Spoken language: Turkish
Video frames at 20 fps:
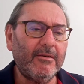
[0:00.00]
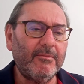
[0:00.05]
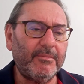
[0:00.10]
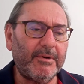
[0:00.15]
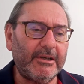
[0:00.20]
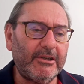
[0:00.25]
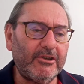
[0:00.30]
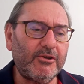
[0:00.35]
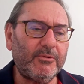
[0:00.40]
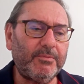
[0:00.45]

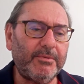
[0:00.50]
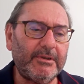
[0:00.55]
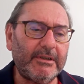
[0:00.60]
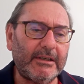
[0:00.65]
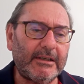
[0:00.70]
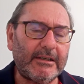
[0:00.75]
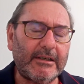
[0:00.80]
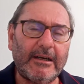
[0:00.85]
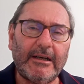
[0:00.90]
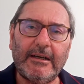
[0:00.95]
Barış
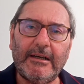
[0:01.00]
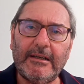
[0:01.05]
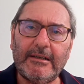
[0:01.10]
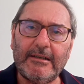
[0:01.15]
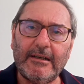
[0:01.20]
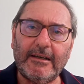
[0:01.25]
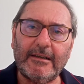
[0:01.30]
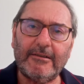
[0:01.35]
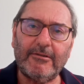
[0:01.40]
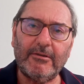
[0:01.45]
Pınarı
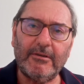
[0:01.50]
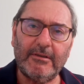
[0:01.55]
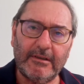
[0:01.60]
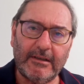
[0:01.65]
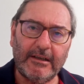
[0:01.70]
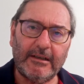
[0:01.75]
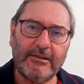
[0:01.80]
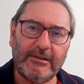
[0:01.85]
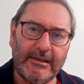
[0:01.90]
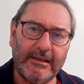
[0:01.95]

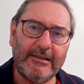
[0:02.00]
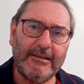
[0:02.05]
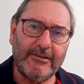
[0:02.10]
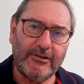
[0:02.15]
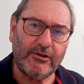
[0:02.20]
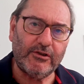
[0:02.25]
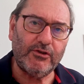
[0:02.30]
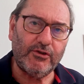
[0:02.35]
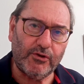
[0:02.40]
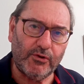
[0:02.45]
harekatında
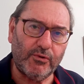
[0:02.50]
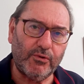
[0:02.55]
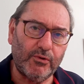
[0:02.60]
8.